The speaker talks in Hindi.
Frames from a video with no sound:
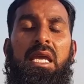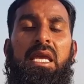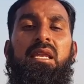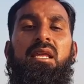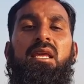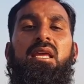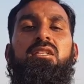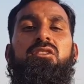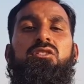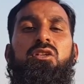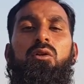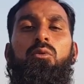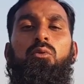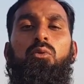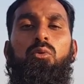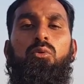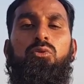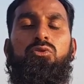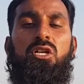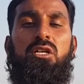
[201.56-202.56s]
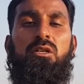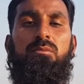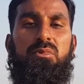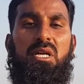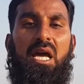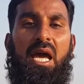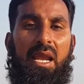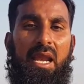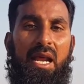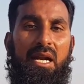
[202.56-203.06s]
इनकी जड़ों को जब
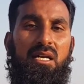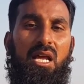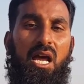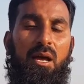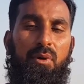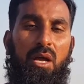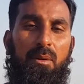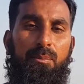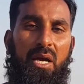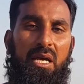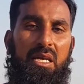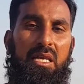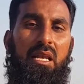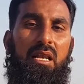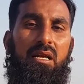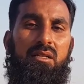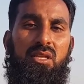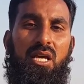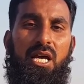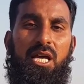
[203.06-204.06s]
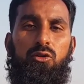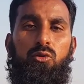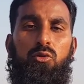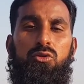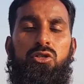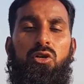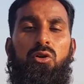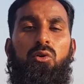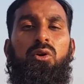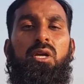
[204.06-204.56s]
डायरेक्ट आपका पानी लगता है तो
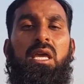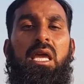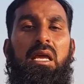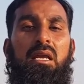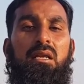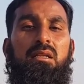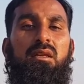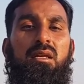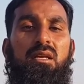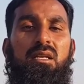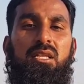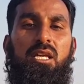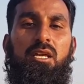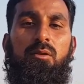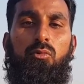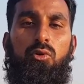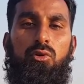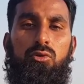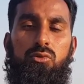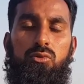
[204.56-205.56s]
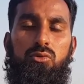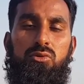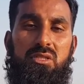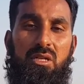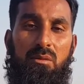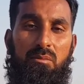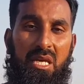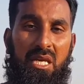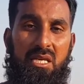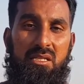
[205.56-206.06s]
जड़ों के इर्द गिर्द की मौजूद
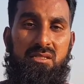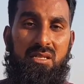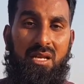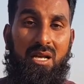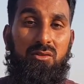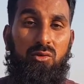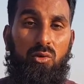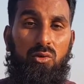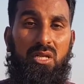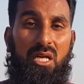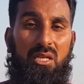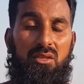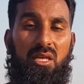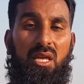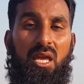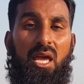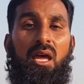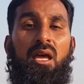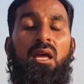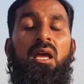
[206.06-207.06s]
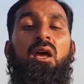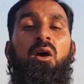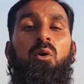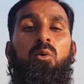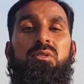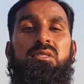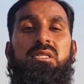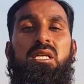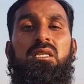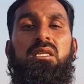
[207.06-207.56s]
ज़मीन सख्त हो जाती है
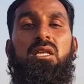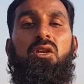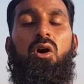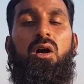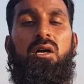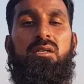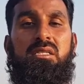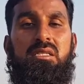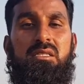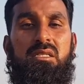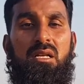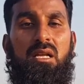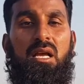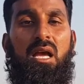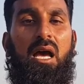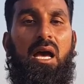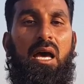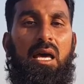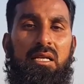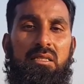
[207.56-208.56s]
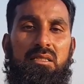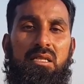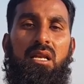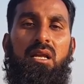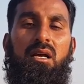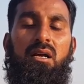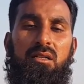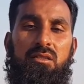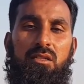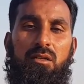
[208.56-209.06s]
उसके अंदर ऑक्सीजन का आना
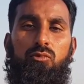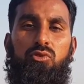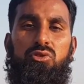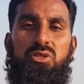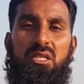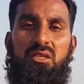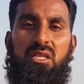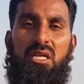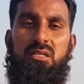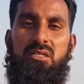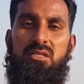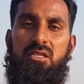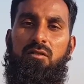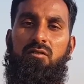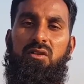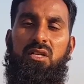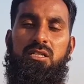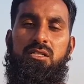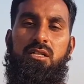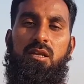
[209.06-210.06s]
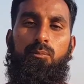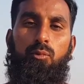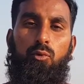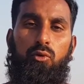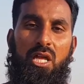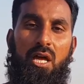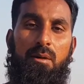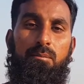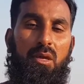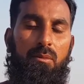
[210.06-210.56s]
जाना ख़त्म हो जाता है जिसकी वजह से
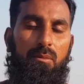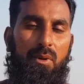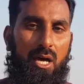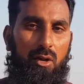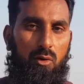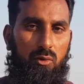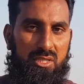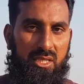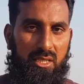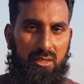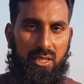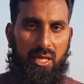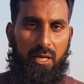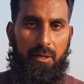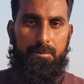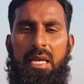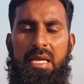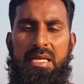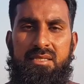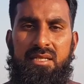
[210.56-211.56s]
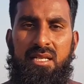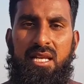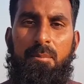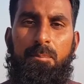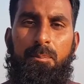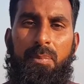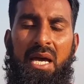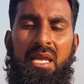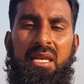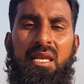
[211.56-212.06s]
पौधा बीमार हो सकता है इसलिए
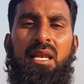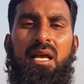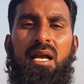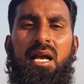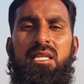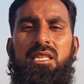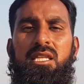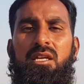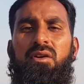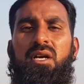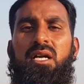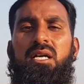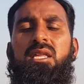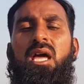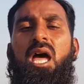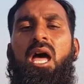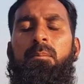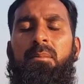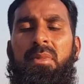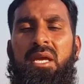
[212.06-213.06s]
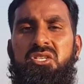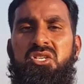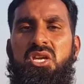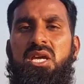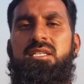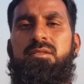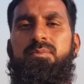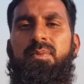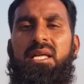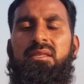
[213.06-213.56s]
पानी लगाते वक्त हमेशा
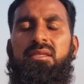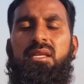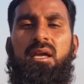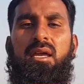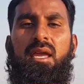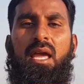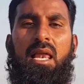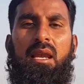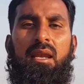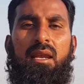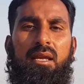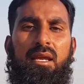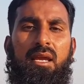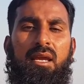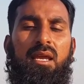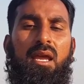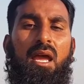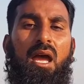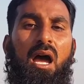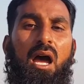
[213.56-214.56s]
इस बात का ख्याल रखें कि